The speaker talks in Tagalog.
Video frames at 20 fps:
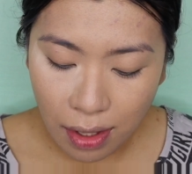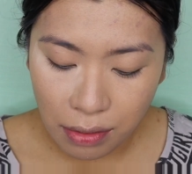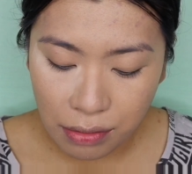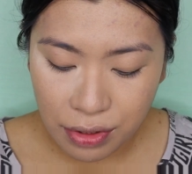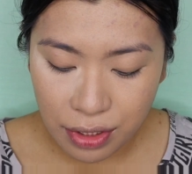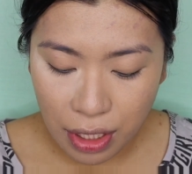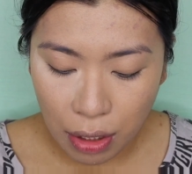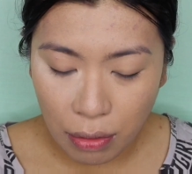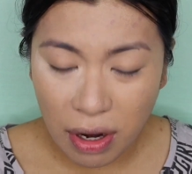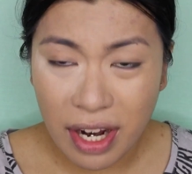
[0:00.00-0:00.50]

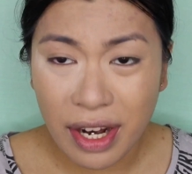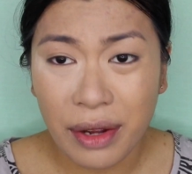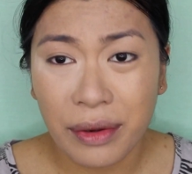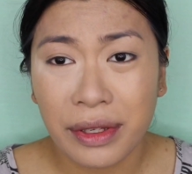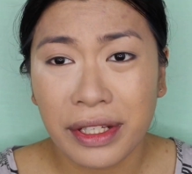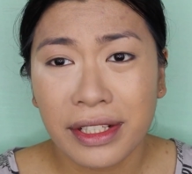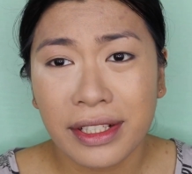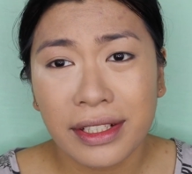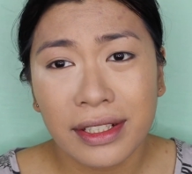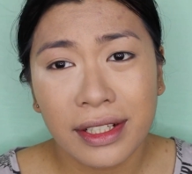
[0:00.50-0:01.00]
basta nga na
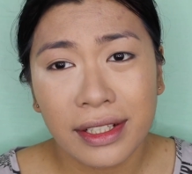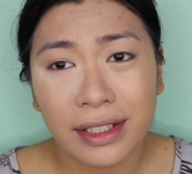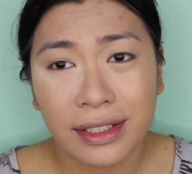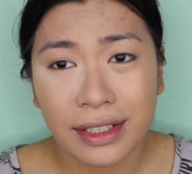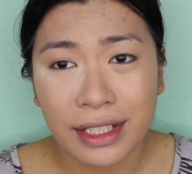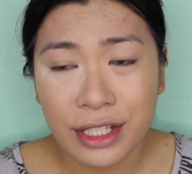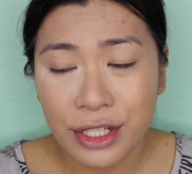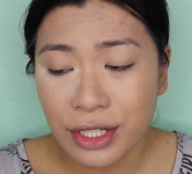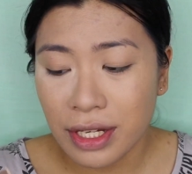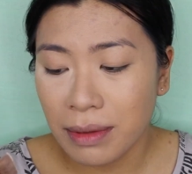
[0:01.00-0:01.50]
eh
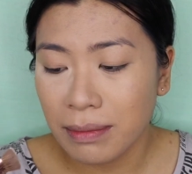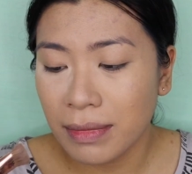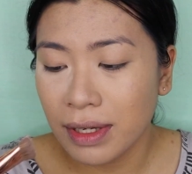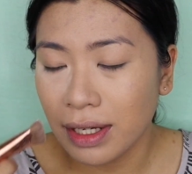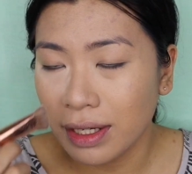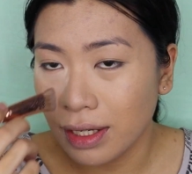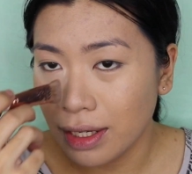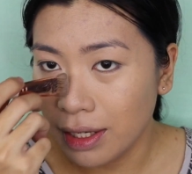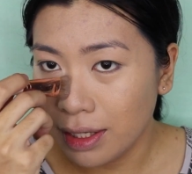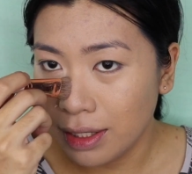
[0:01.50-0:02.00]
kanang di siya
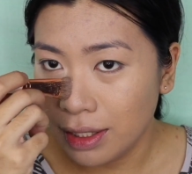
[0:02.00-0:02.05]
mag